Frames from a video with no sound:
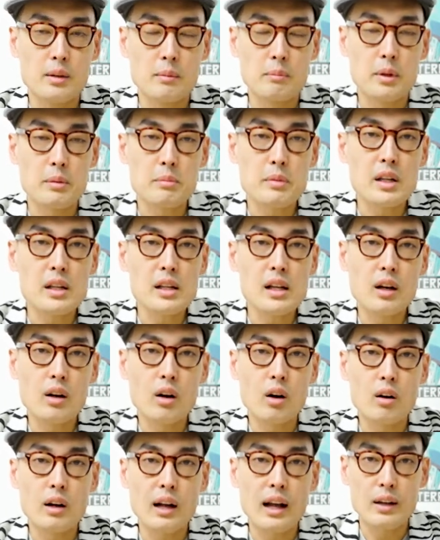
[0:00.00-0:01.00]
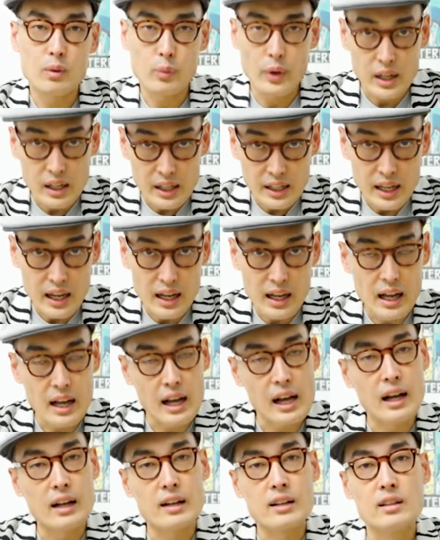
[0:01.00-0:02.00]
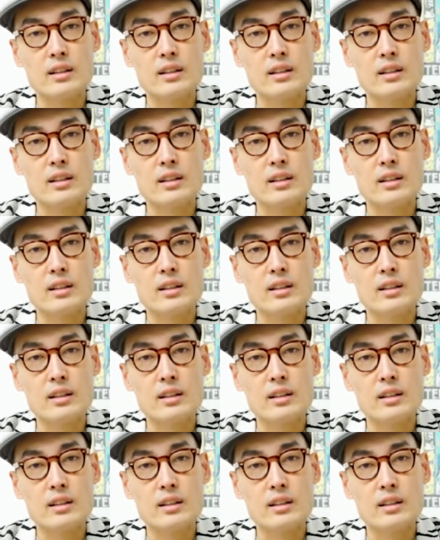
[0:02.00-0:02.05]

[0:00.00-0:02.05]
มันมีเรื่องของการเว้นระยะห่าง